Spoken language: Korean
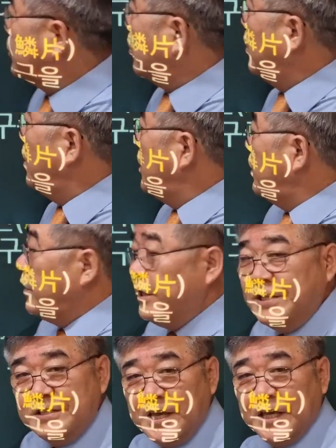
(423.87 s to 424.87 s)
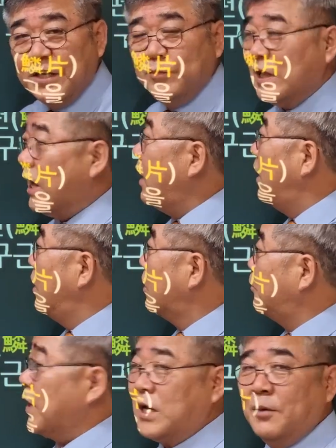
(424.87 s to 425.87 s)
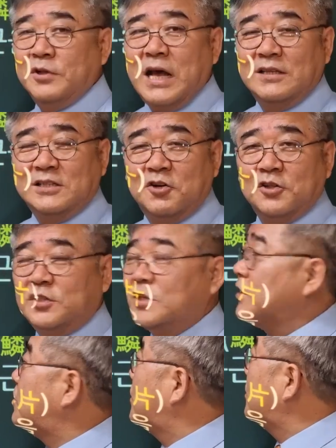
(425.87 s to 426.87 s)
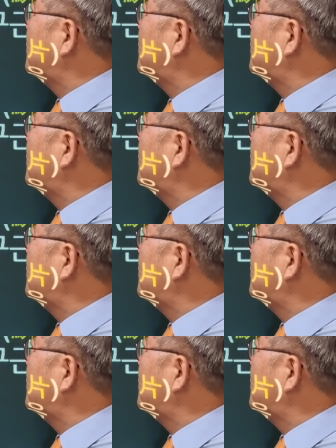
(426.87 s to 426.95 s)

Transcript: 있죠. 흰색입니다. 그럼 백합은 한자를 어떻게 쓸